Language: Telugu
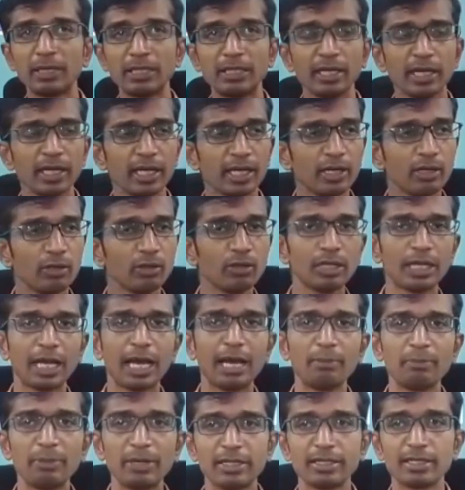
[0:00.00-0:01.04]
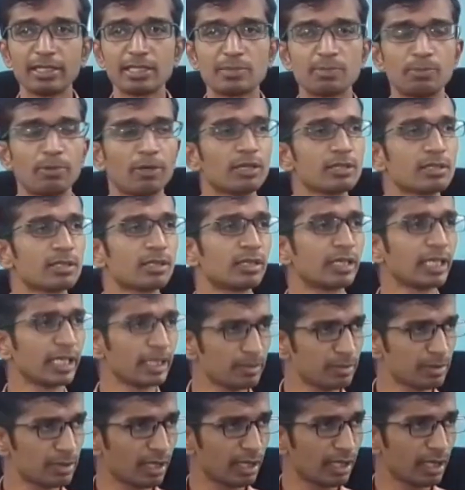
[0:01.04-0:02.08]
పదిహేడు ర్యాపిడ్ రెస్పాన్స్
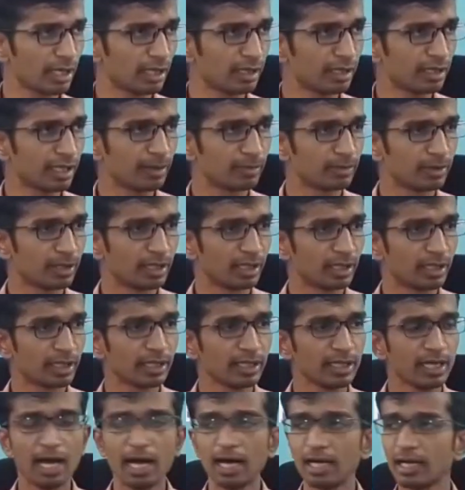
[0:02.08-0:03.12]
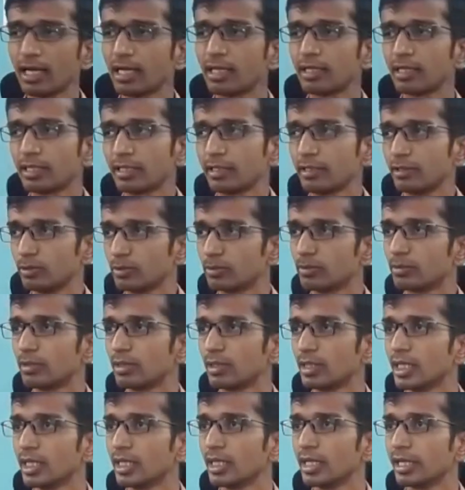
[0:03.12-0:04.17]
టీమ్స్ అని అంటాం దీనికి ఆర్ఆర్టీలు
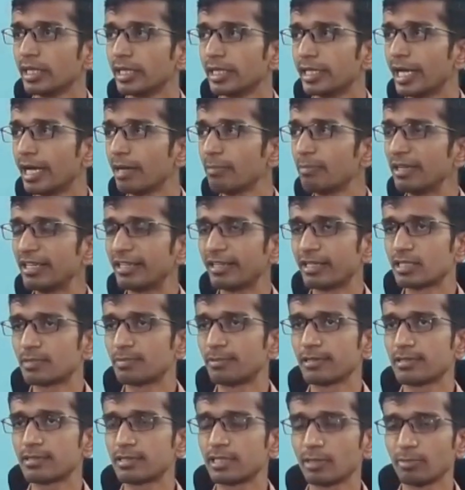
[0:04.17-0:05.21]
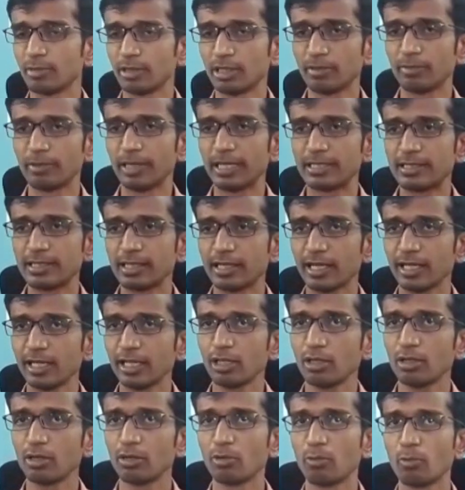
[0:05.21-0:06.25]
ర్యాపిడ్ రెస్పాన్స్ టీమ్ ఇది బేసికలీ
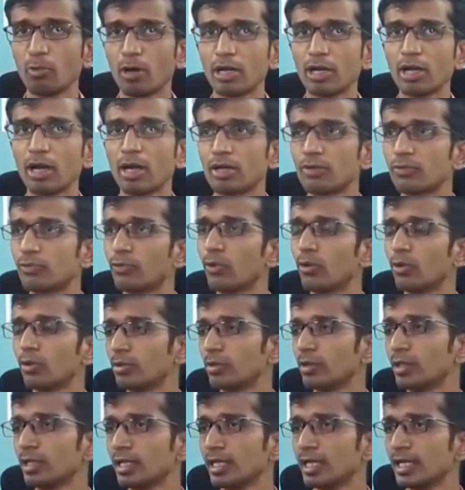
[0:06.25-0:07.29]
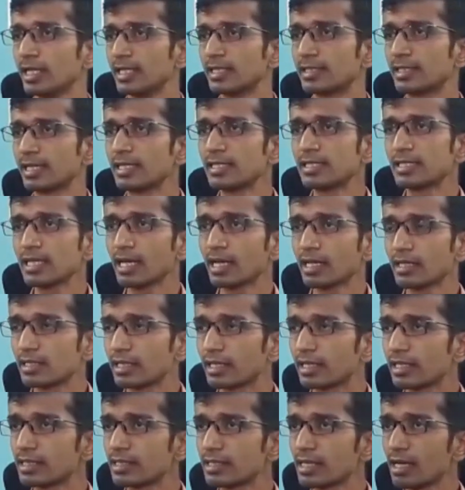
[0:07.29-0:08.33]
వన్ నాట్ ఫోర్ సంచార
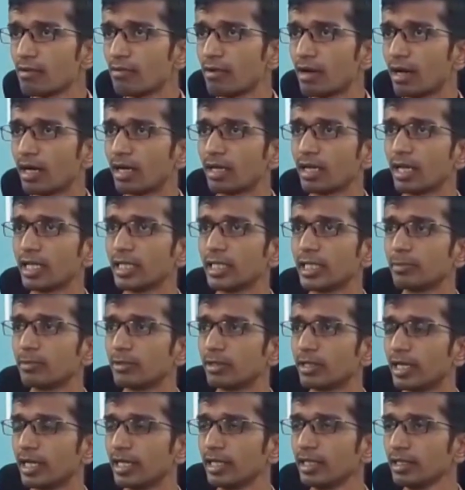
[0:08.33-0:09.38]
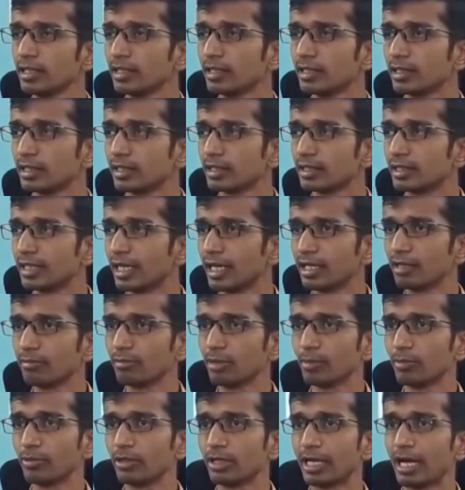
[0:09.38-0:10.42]
చికిత్స వాహనాలు ఏమున్నాయి దాన్ని
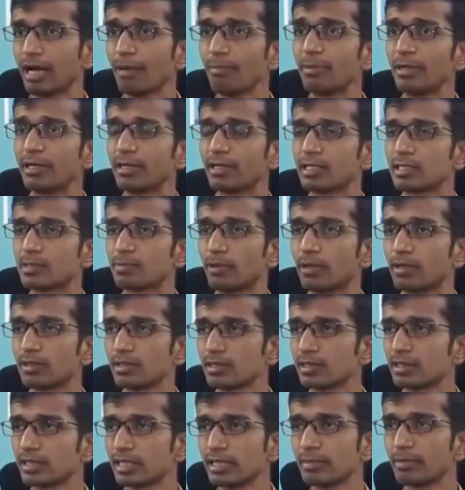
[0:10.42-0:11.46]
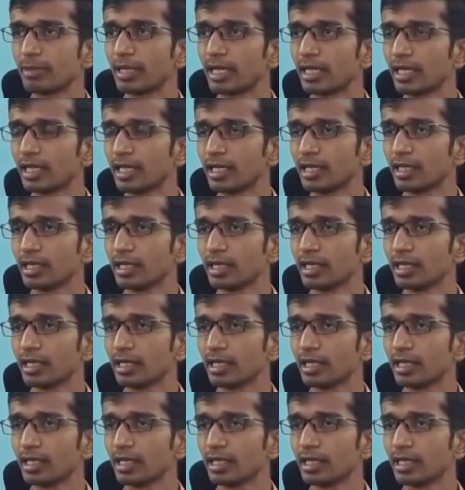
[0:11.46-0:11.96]
మేము ర్యాపిడ్ రెస్పాన్స్ టీమ్ అని